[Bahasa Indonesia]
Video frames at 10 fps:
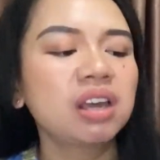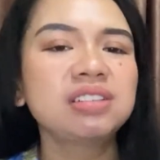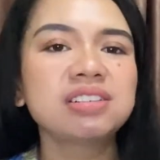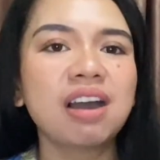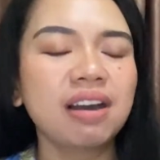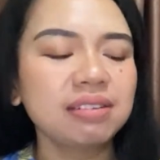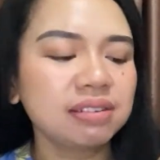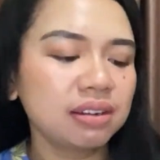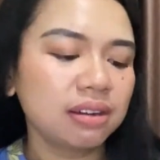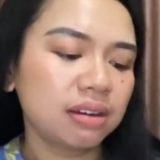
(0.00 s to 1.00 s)

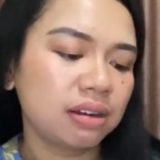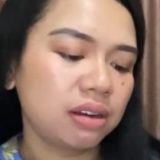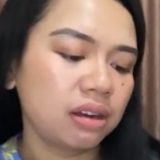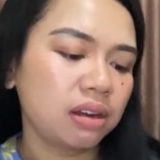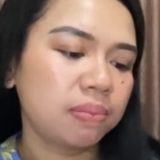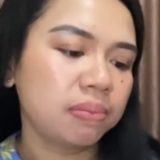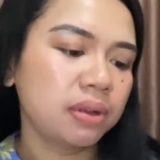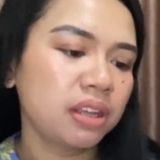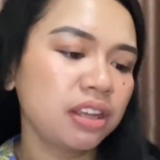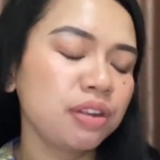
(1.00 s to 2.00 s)
cakep
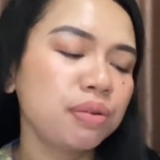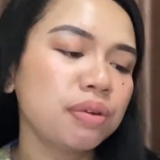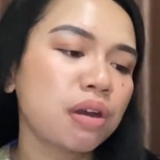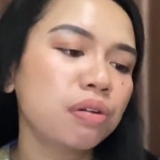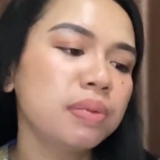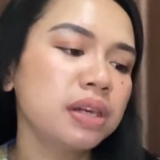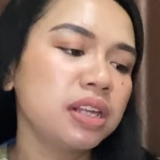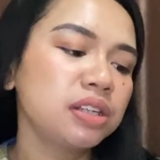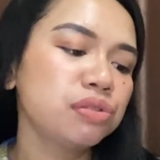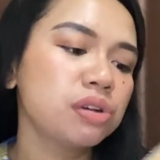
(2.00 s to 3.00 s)
aku
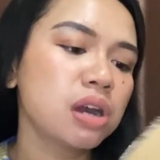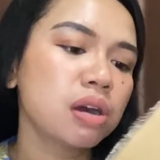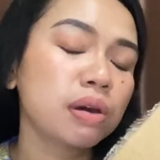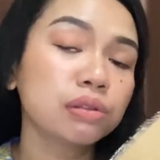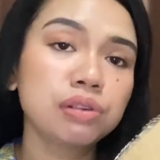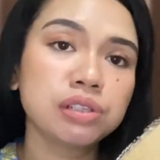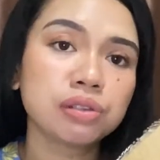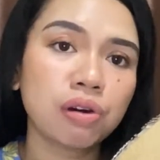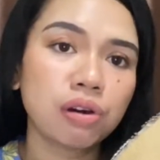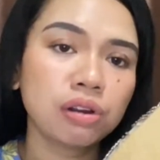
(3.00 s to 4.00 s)
beli juga waktu
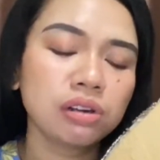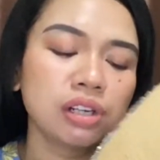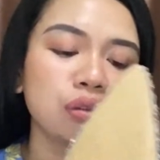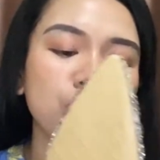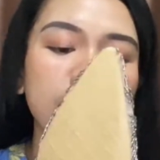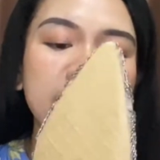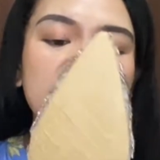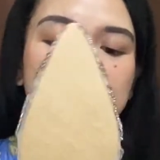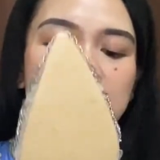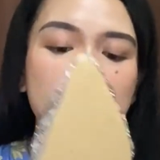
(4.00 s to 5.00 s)
diskon di
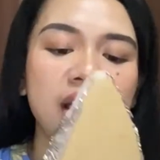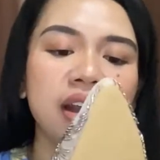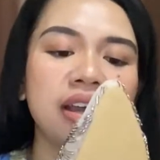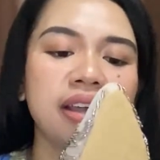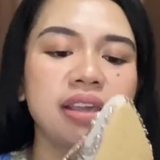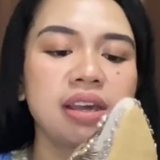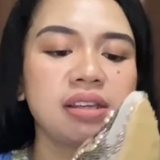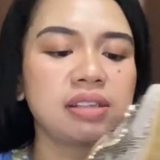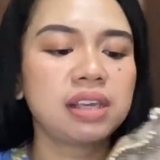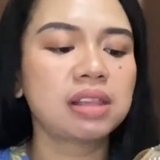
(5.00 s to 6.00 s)
Tokopedia harganya
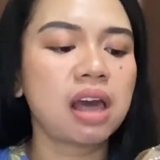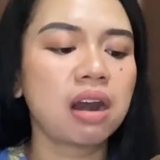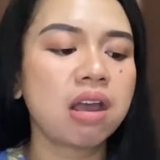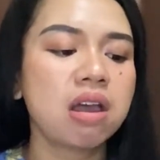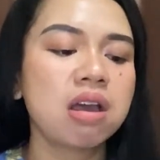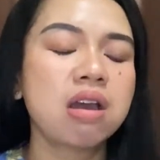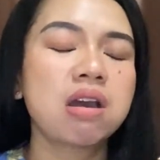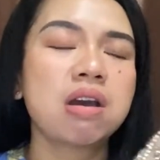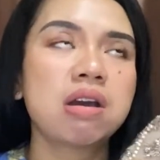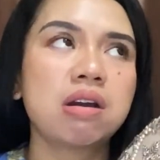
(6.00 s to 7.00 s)
sekitar
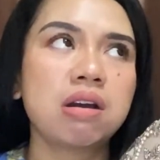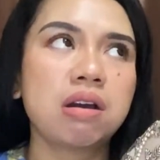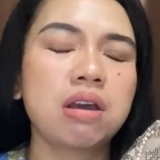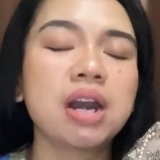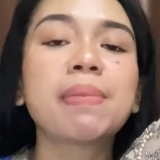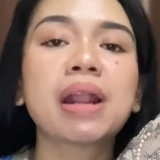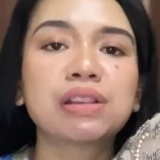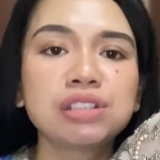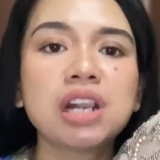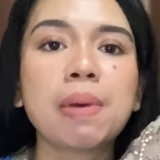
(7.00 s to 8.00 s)
eh, uh,
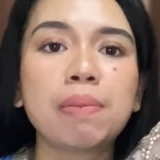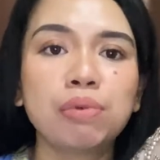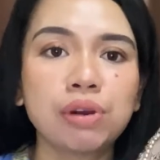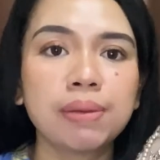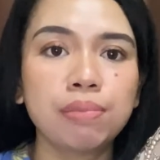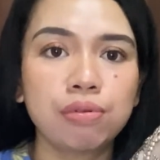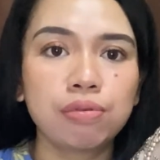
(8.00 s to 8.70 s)
680 ribu